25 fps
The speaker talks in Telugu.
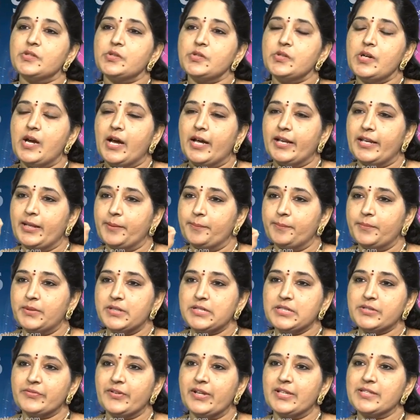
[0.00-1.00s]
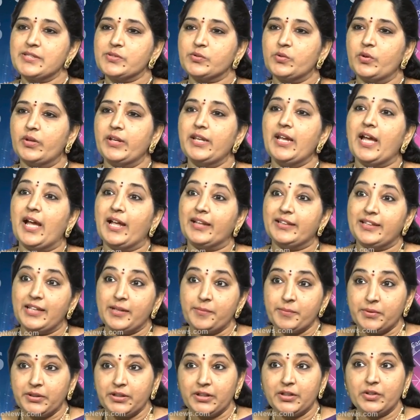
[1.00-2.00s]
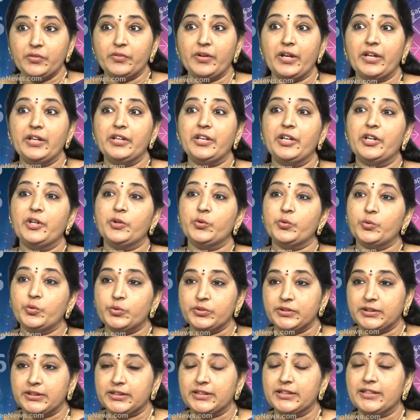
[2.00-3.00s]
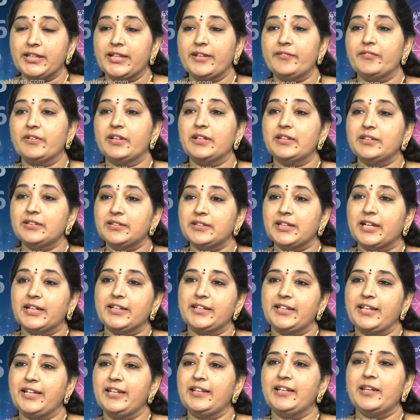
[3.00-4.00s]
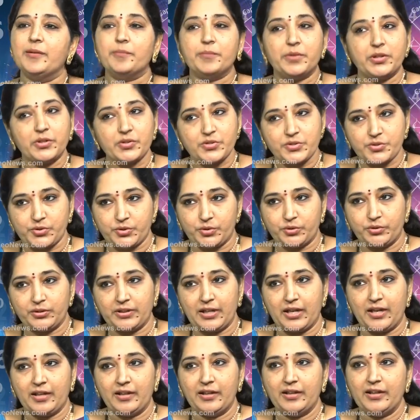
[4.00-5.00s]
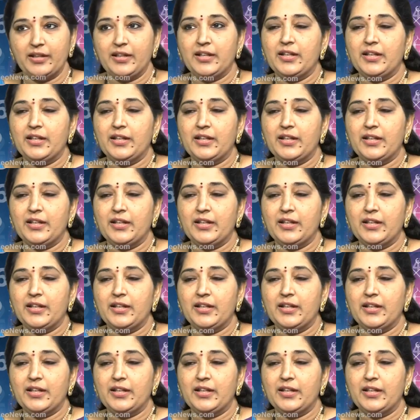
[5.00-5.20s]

సో ఆ నెంబర్స్ వేసుకొని అదేమన్నా ట్వంటీ టూ థర్టీ వన్ థర్టీన్ నెంబర్ వస్తుందా